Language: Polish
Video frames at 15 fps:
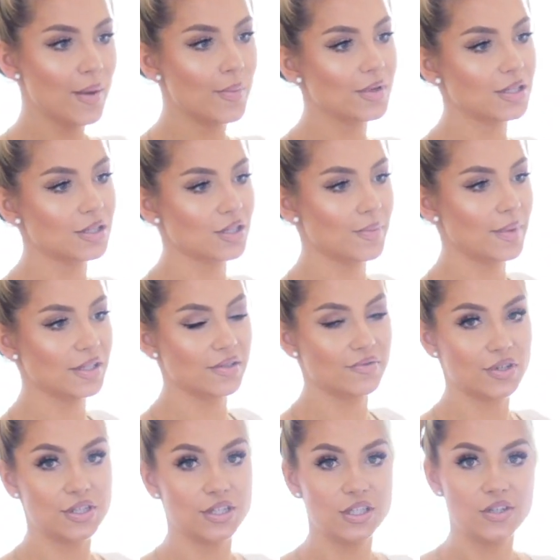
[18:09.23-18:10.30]
Myślę, że będzie
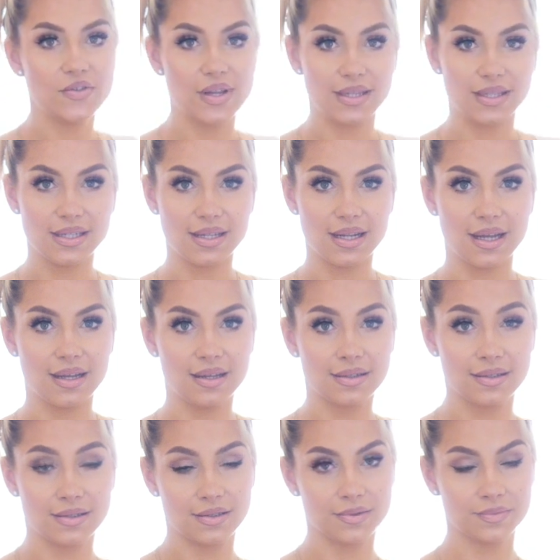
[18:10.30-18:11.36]
właśnie świetne na...
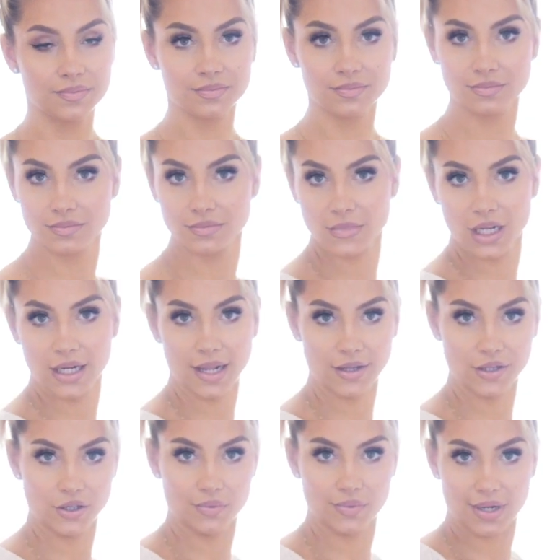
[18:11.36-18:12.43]
Eee
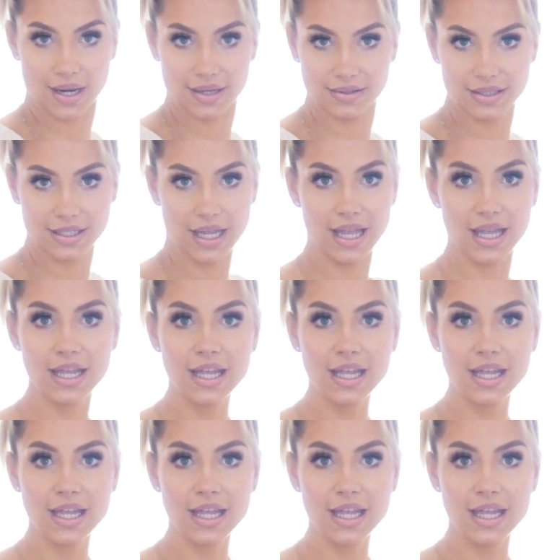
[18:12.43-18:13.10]
letnią randkę